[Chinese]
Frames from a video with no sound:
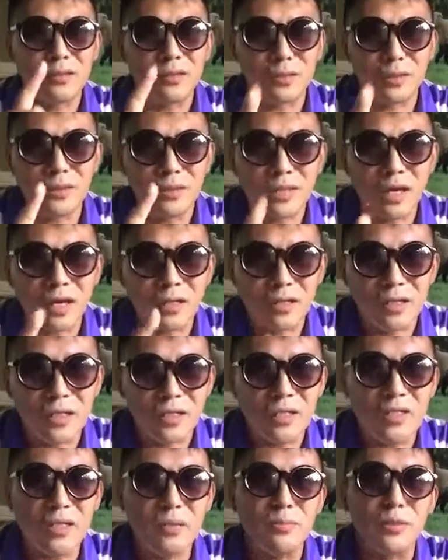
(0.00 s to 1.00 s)
就是让
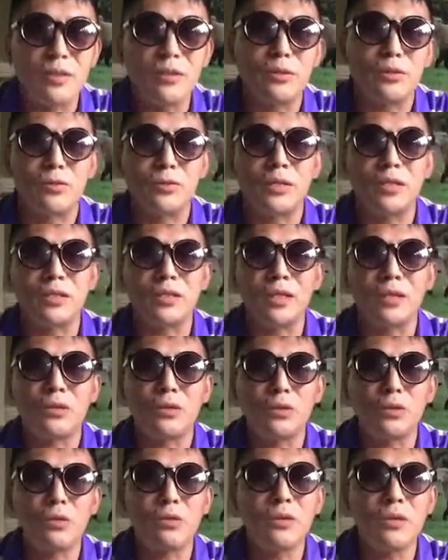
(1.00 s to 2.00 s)
习近平主席在
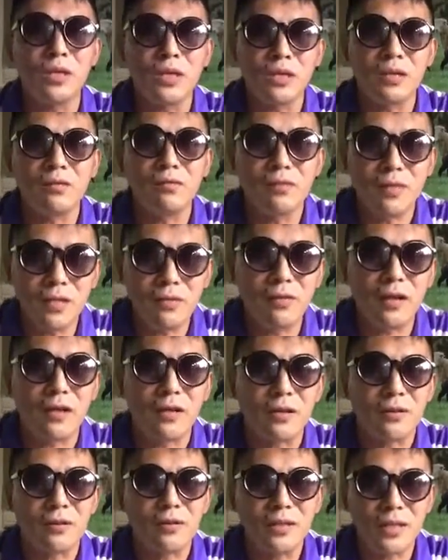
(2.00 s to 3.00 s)
军内的威
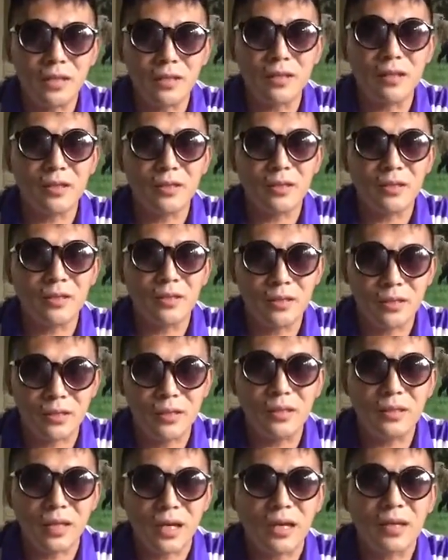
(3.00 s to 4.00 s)
望跌到了
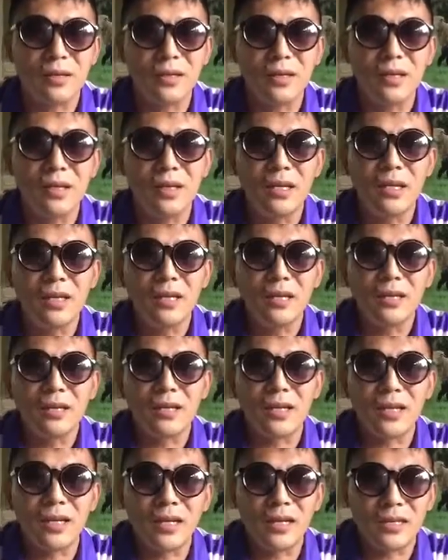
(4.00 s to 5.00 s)
低点。
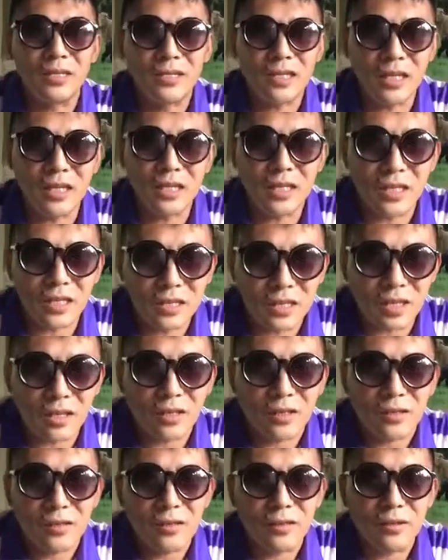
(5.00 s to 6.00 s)
呃，这些事
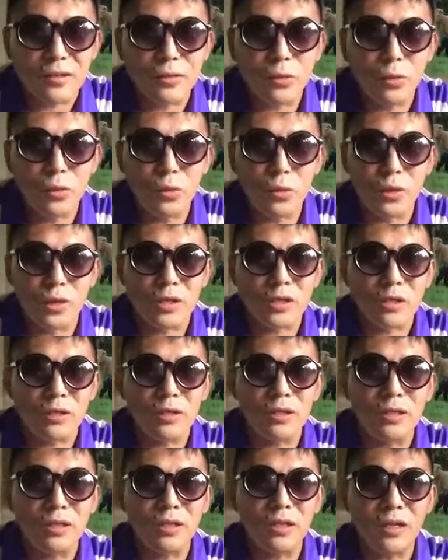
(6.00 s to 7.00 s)
儿如果
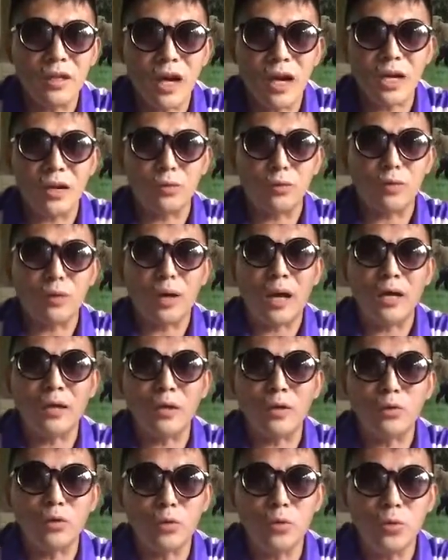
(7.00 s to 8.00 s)
是能盖住的，按
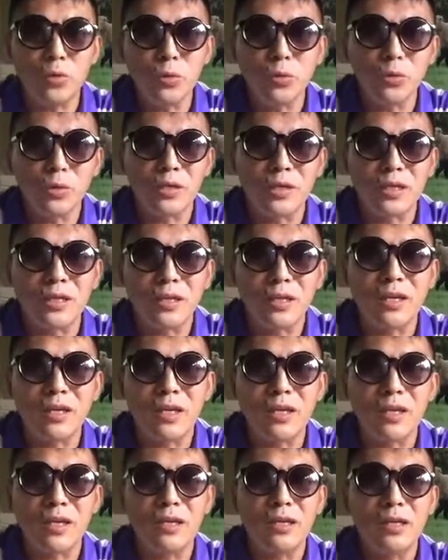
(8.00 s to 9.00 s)
照中共的这
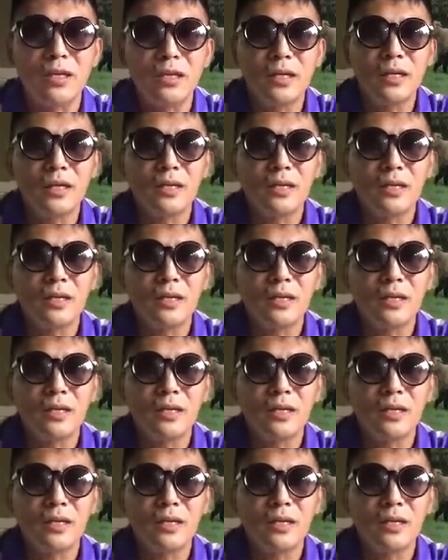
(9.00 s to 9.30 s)
个